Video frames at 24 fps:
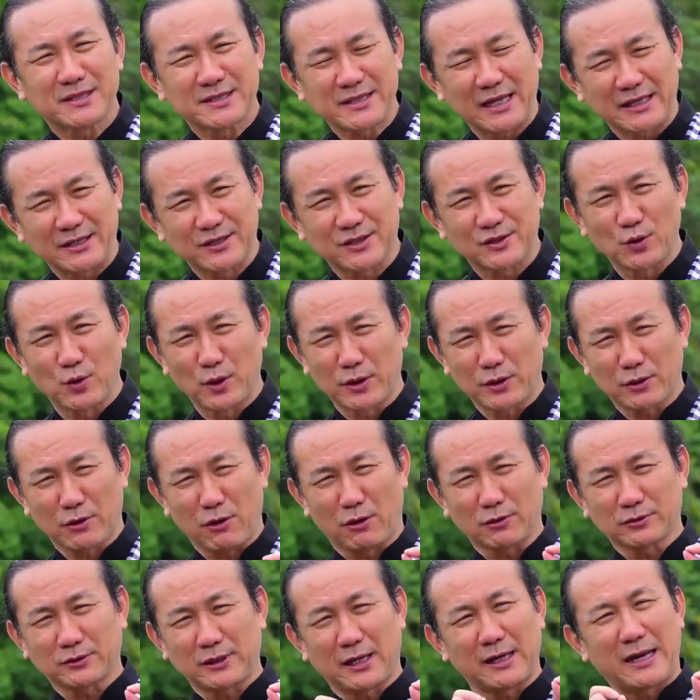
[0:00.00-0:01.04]
สัดส่วนข
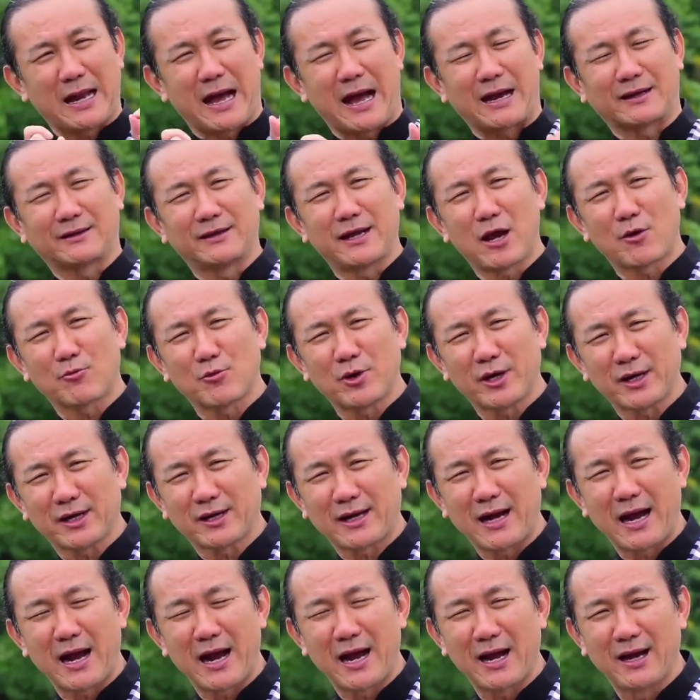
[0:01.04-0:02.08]
องตลาดในอเมริ
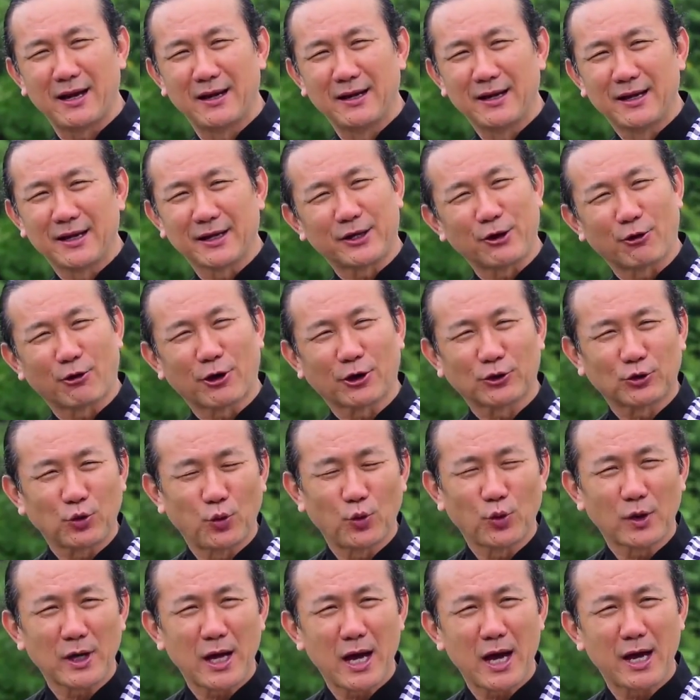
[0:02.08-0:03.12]
กาเกี่ยวกับทู
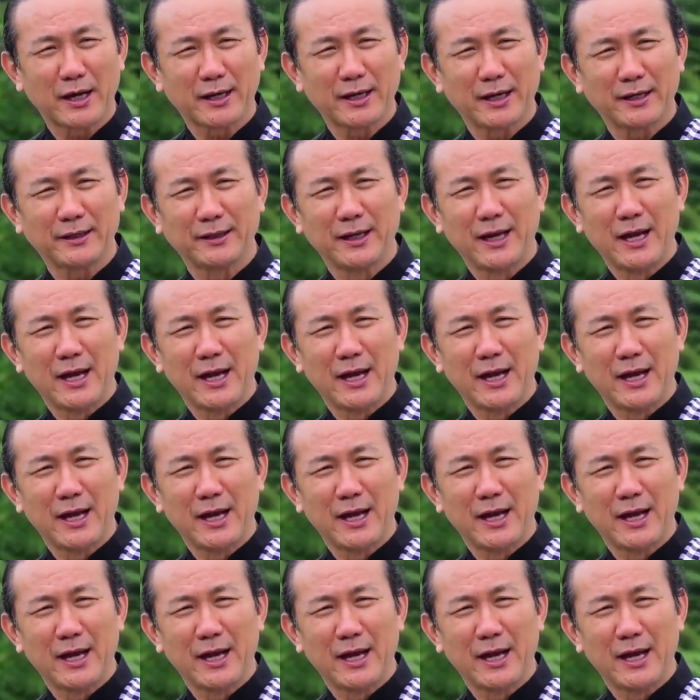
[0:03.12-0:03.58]
น่านั้น